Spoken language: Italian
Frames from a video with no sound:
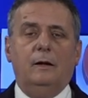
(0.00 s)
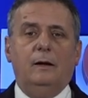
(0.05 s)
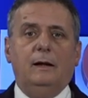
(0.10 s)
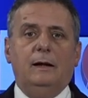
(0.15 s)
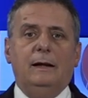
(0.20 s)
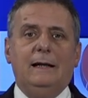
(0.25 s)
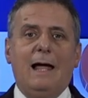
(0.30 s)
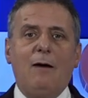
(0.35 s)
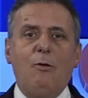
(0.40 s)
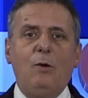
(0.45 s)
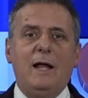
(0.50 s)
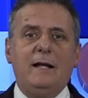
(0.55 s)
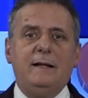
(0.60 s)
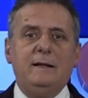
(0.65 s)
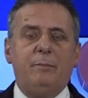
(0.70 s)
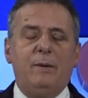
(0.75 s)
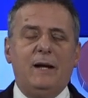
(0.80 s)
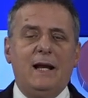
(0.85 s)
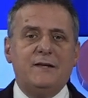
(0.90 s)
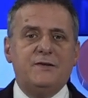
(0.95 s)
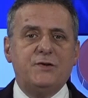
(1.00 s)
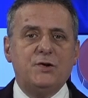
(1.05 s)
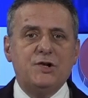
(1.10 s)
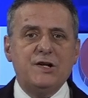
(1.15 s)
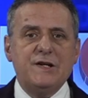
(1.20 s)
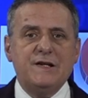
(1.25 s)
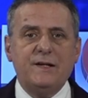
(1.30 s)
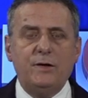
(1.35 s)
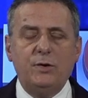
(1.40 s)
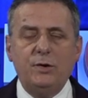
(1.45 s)
L'Aula di Palazzo
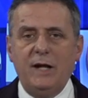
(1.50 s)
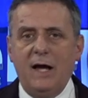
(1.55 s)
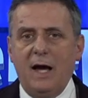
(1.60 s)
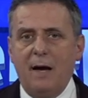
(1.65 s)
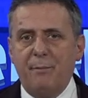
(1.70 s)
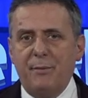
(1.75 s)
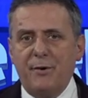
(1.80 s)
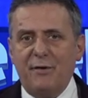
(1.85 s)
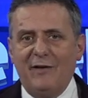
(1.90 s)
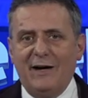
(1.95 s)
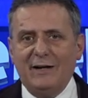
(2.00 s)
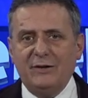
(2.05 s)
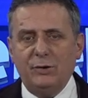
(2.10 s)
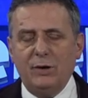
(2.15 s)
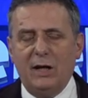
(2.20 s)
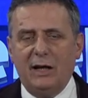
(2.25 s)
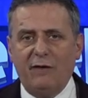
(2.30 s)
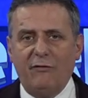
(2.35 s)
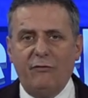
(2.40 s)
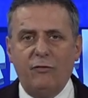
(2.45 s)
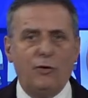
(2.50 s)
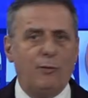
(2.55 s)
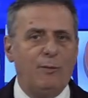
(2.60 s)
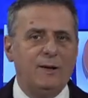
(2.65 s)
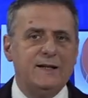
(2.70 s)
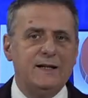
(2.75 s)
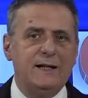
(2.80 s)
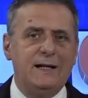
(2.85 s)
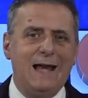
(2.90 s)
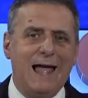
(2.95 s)
Cesaroni ha approvato la
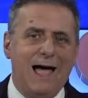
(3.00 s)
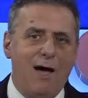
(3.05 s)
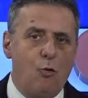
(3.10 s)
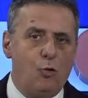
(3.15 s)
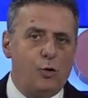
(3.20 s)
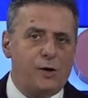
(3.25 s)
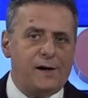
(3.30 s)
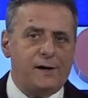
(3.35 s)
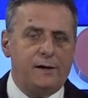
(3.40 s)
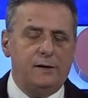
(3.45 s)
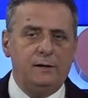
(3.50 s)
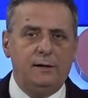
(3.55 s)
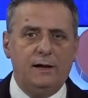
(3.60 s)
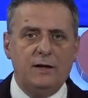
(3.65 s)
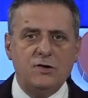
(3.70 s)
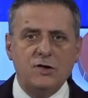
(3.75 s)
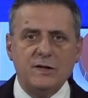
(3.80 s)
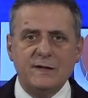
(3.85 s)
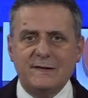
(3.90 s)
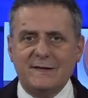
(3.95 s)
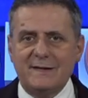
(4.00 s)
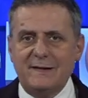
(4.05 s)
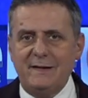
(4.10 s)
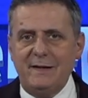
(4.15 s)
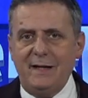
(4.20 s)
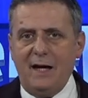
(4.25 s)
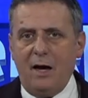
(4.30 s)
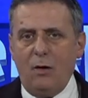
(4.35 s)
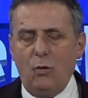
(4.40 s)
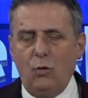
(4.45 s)
riforma dell'AUR,
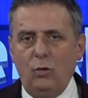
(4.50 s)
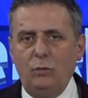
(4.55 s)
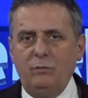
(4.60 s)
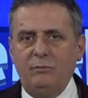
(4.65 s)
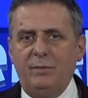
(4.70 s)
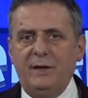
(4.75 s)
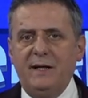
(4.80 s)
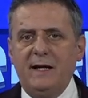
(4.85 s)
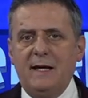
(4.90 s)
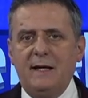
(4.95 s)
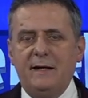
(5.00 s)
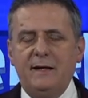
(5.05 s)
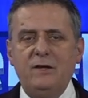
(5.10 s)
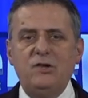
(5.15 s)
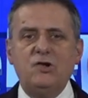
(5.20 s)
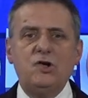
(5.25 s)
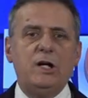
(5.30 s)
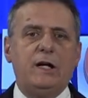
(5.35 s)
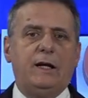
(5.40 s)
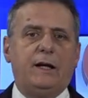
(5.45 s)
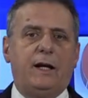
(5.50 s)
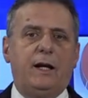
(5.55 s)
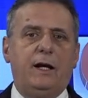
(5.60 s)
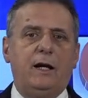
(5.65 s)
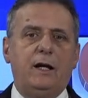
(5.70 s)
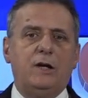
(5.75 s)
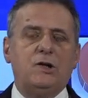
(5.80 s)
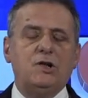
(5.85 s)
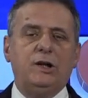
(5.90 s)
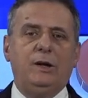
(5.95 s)
l'Agenzia Umbria
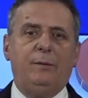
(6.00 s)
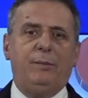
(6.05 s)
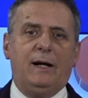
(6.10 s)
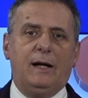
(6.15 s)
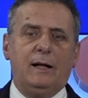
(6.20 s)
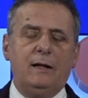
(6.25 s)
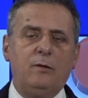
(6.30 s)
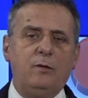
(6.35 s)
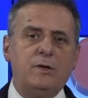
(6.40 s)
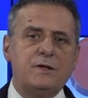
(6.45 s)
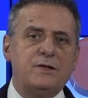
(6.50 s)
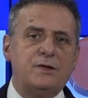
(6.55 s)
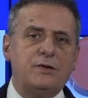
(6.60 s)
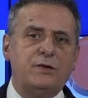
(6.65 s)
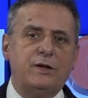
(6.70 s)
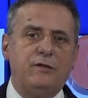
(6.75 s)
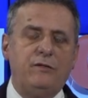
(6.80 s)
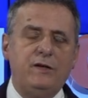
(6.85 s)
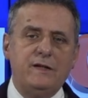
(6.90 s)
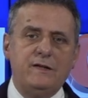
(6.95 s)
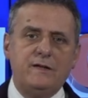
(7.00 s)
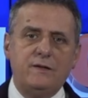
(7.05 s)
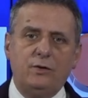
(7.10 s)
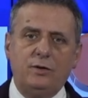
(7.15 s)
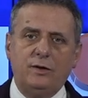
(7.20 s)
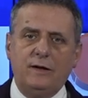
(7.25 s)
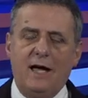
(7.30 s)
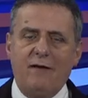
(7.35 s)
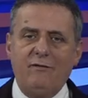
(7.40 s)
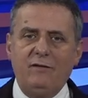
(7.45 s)
Ricerche. Ce ne parla in questo
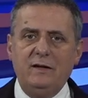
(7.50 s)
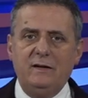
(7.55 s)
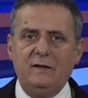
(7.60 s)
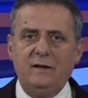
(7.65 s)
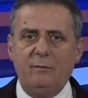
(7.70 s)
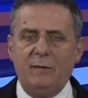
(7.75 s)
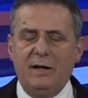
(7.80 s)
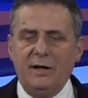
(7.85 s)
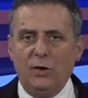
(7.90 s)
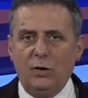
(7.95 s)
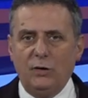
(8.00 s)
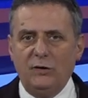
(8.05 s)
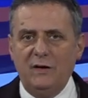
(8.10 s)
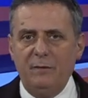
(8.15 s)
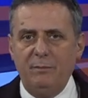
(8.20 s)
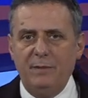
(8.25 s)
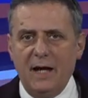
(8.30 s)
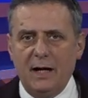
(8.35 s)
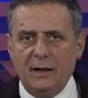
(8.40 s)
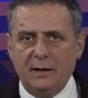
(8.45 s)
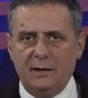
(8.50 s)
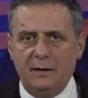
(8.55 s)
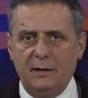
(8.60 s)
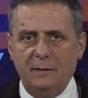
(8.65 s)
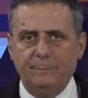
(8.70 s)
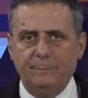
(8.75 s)
servizio David Mariotti Bianchi.